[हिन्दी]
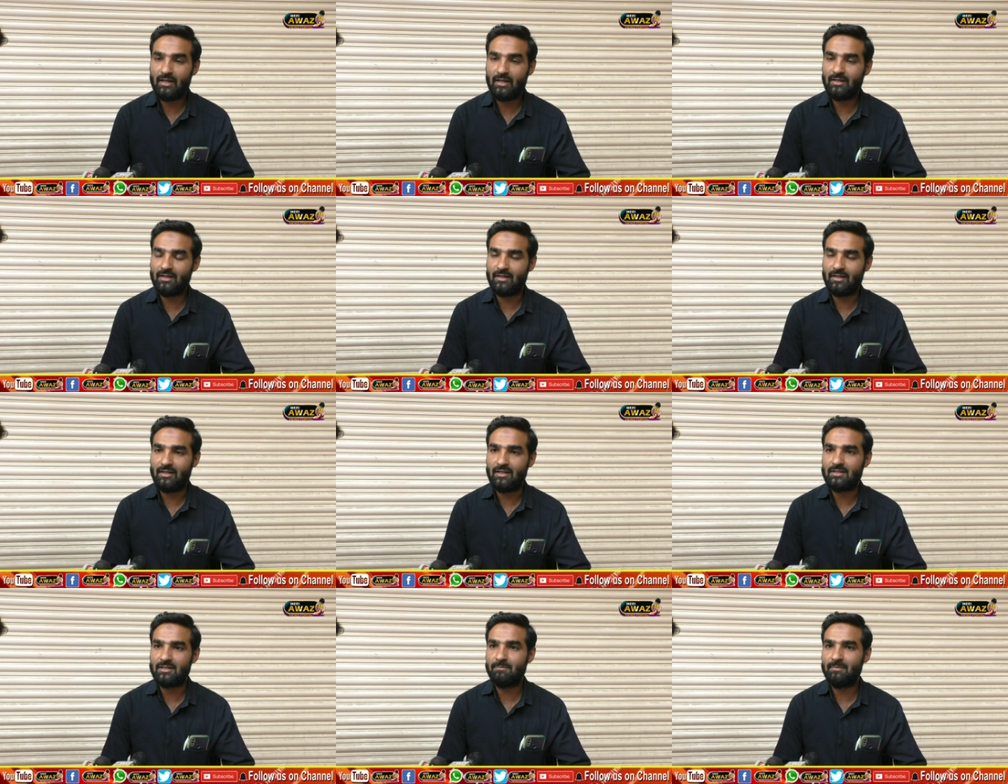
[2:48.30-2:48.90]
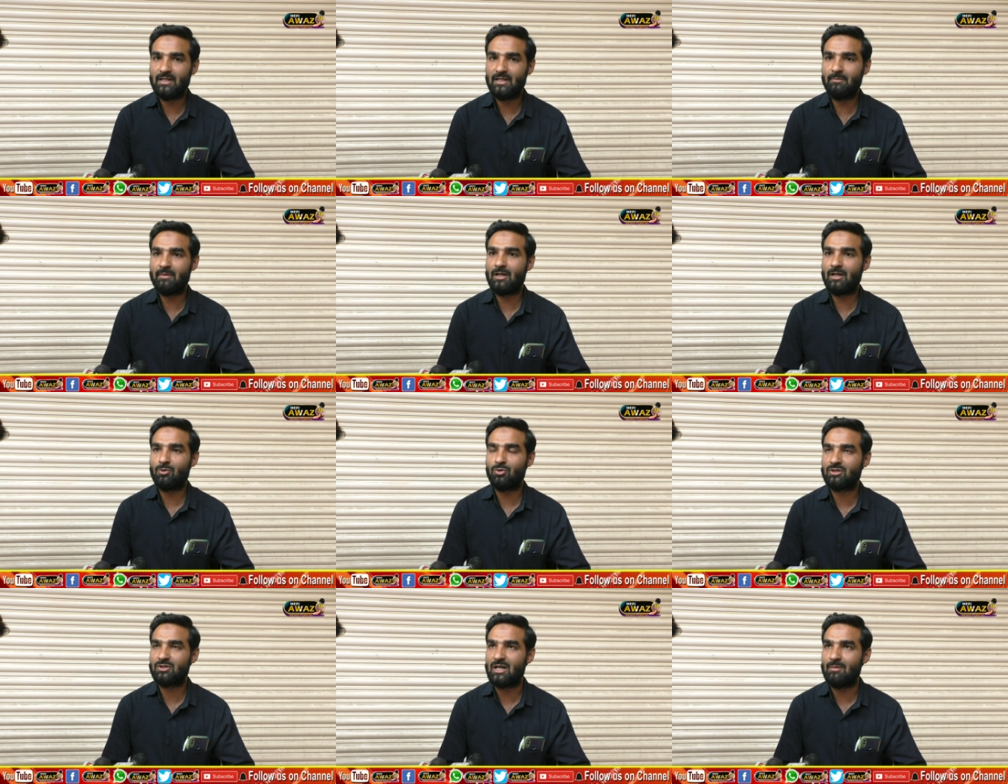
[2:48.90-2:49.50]
नहीं नहीं नहीं इसमें ये मेरा
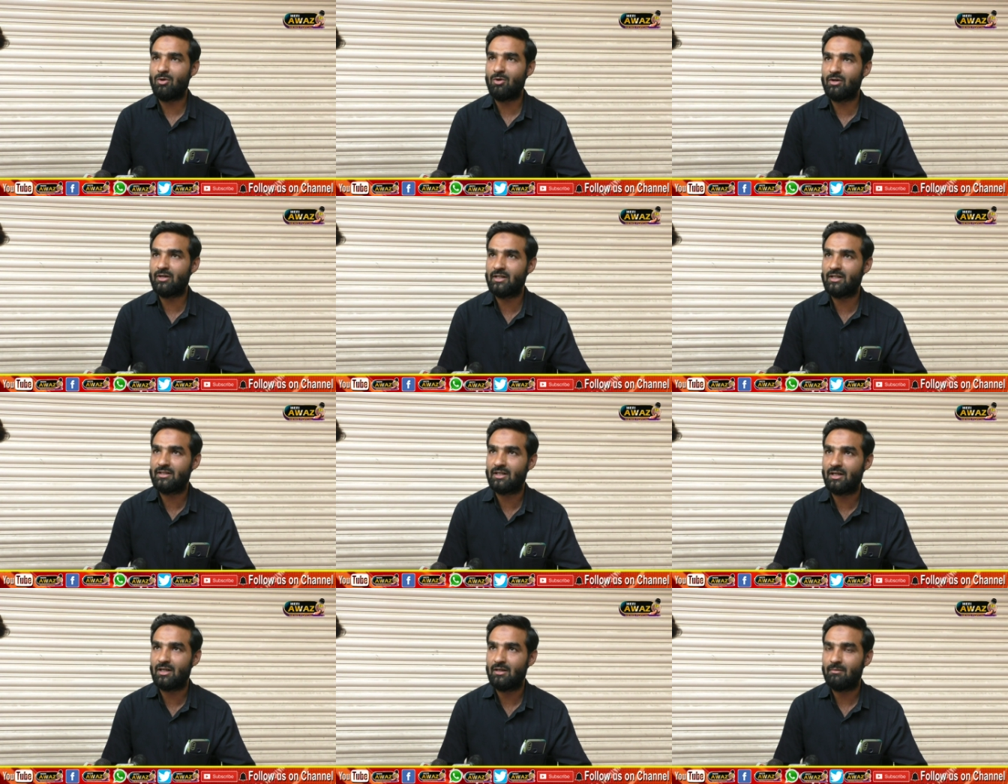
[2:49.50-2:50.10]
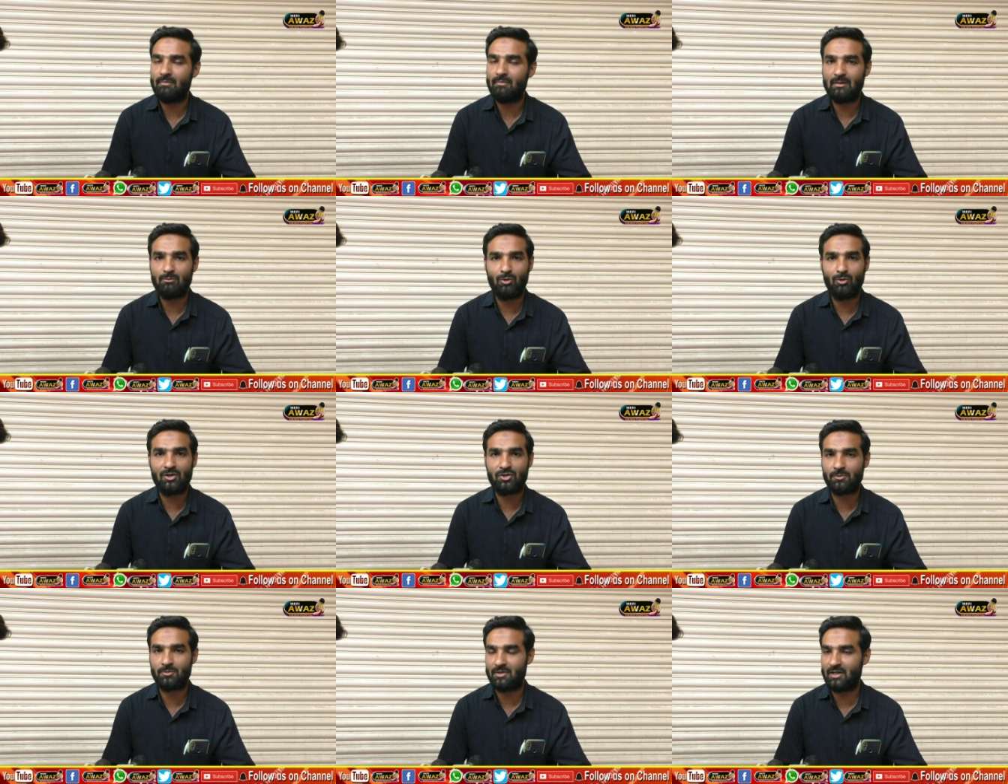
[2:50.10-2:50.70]
खुद का अमाउंट नहीं था मैं
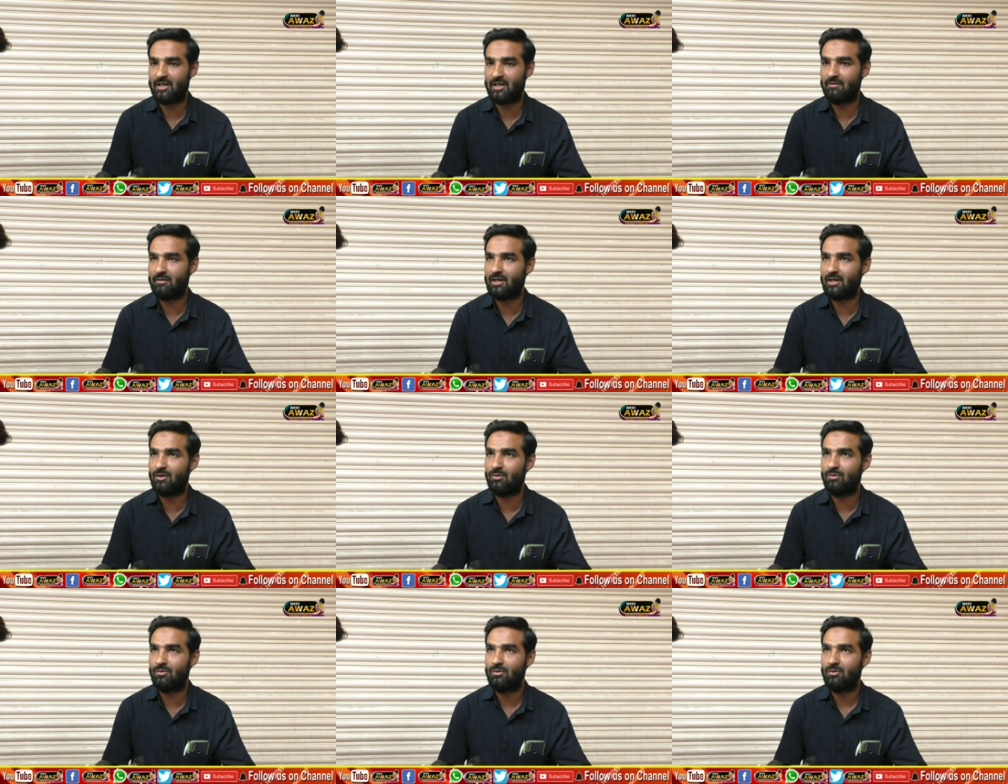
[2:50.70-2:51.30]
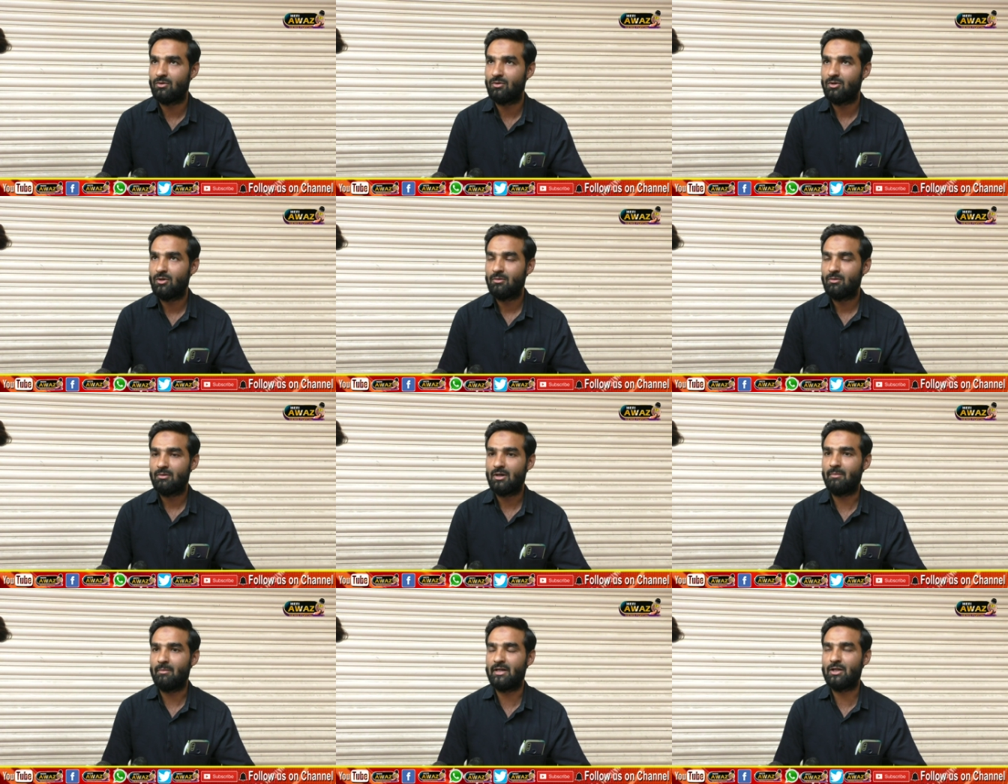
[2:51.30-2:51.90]
मोबाइल शॉप चलाने वाला हूँ
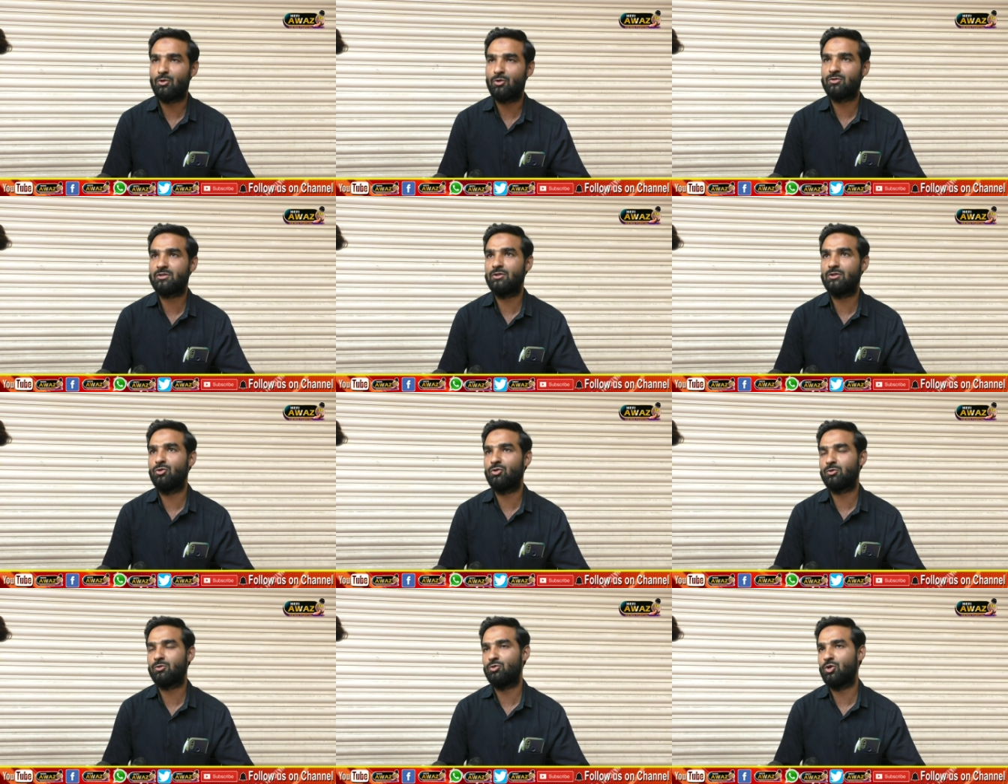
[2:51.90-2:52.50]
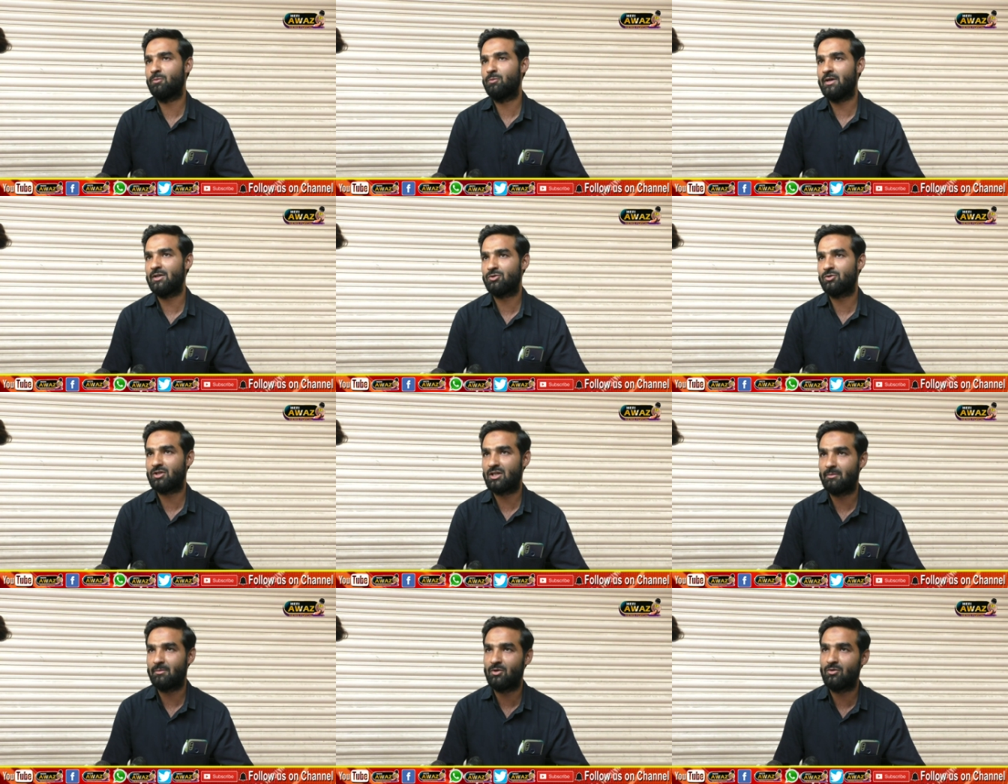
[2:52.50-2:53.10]
हमारी रोज़ की दो सौ दो पाँच
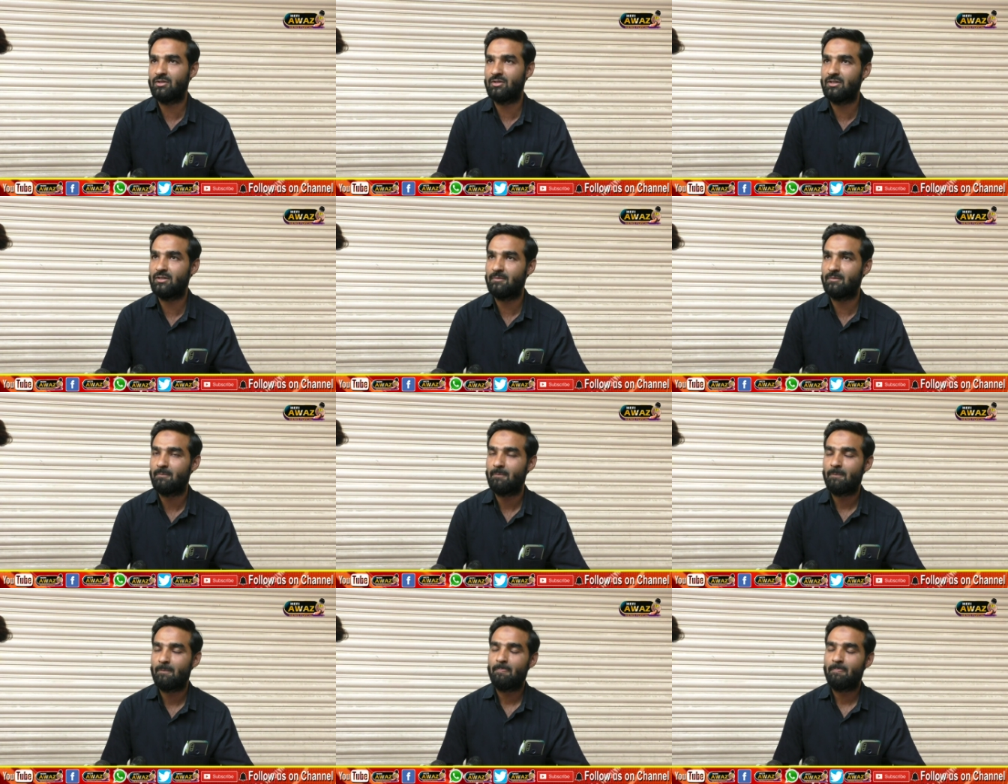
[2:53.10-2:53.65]
सौ कमी हुई थी